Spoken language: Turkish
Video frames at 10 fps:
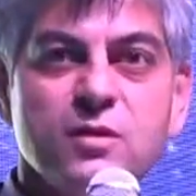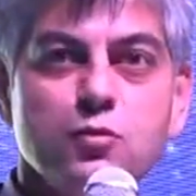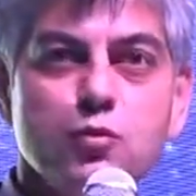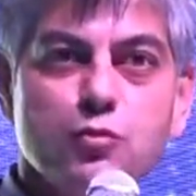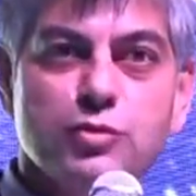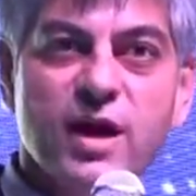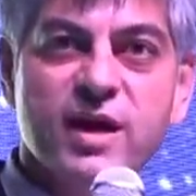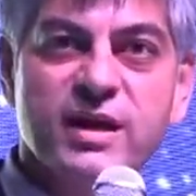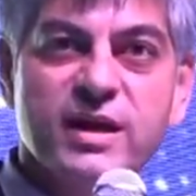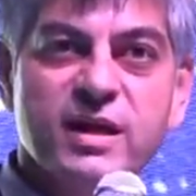Türk
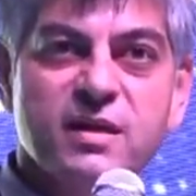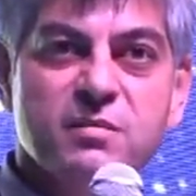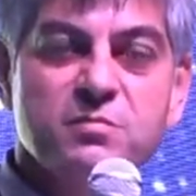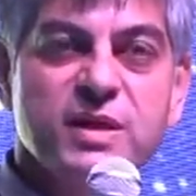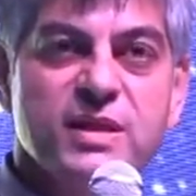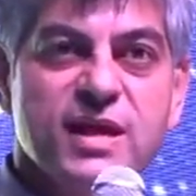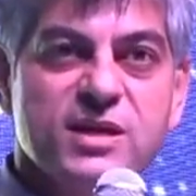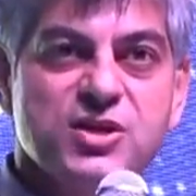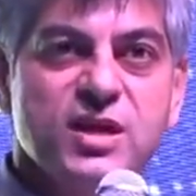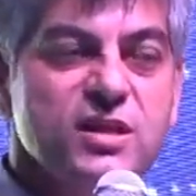tarihi
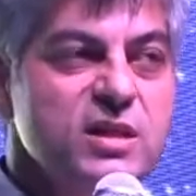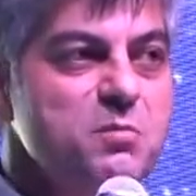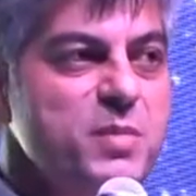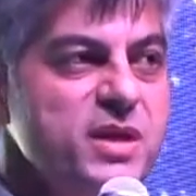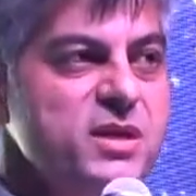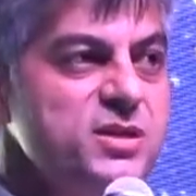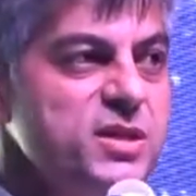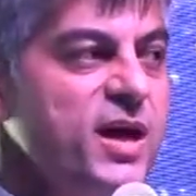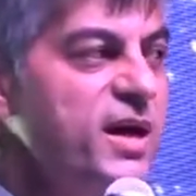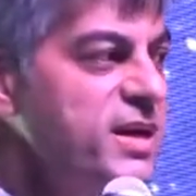binlerce yıldan beri
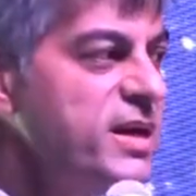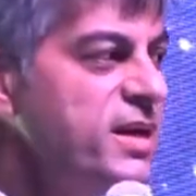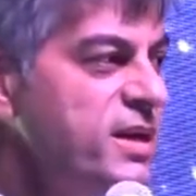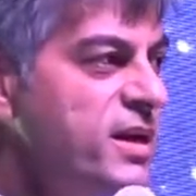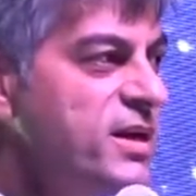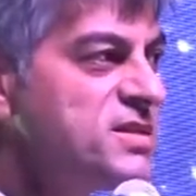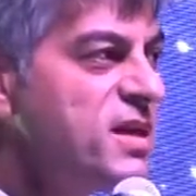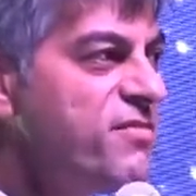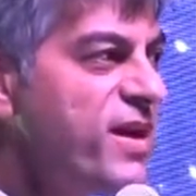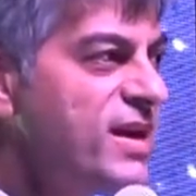tarihi
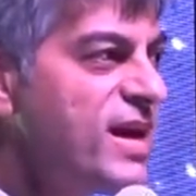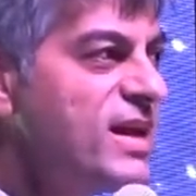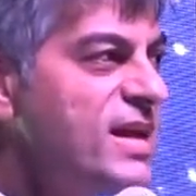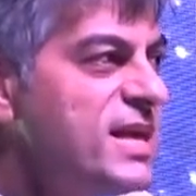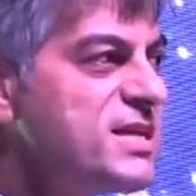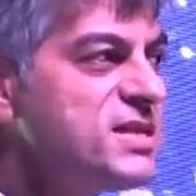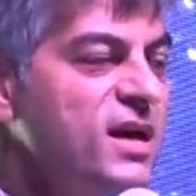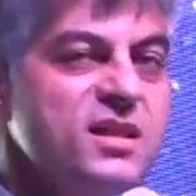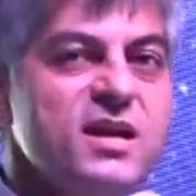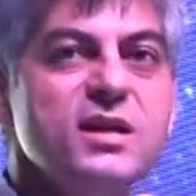zaferlerle,
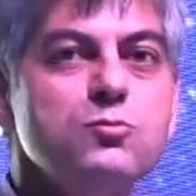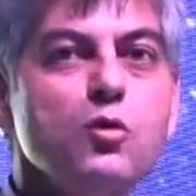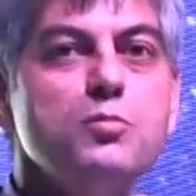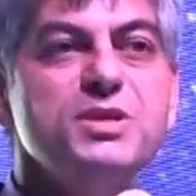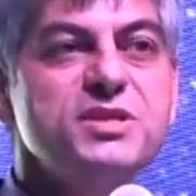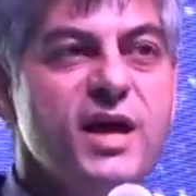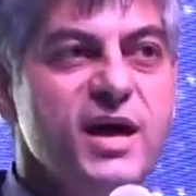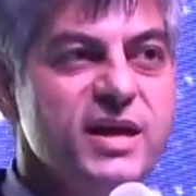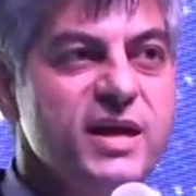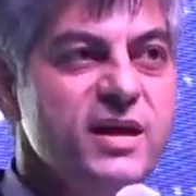destanlarla dolu bir
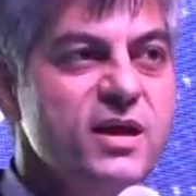tarih.